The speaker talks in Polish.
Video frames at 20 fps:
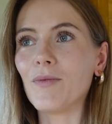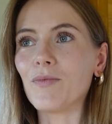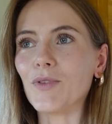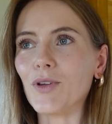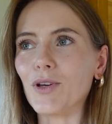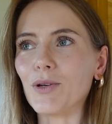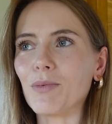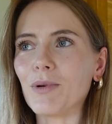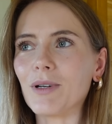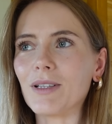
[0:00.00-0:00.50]

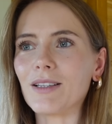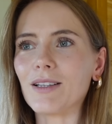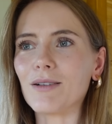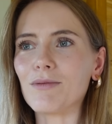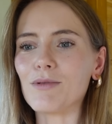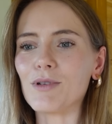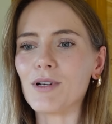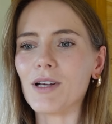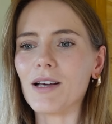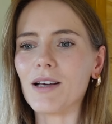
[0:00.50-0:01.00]
no i
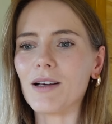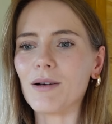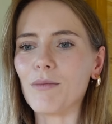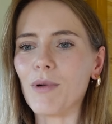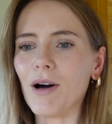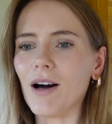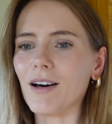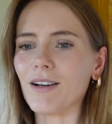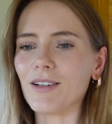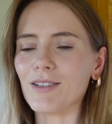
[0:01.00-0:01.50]
pamiętam, że
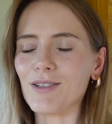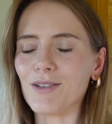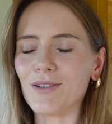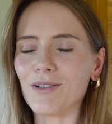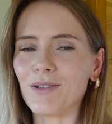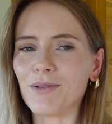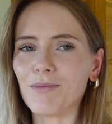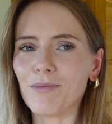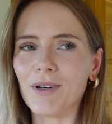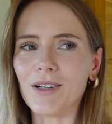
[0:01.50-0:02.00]
bardzo,
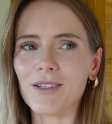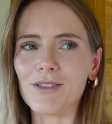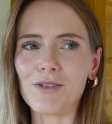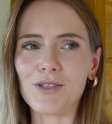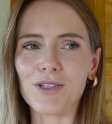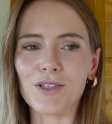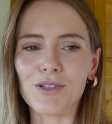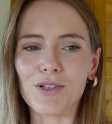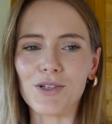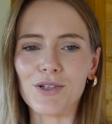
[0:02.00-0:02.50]
bardzo
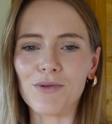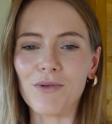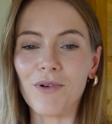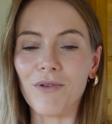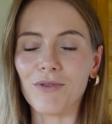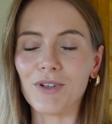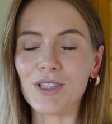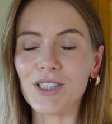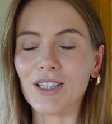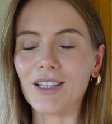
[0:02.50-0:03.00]
się cieszyłam
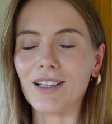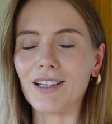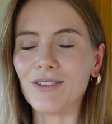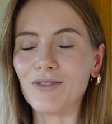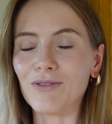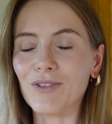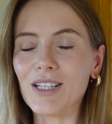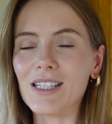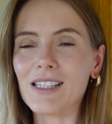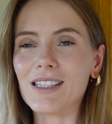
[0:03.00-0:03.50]
właśnie ten
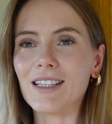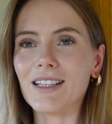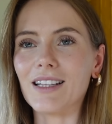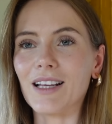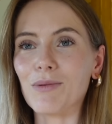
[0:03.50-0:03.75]
festyn.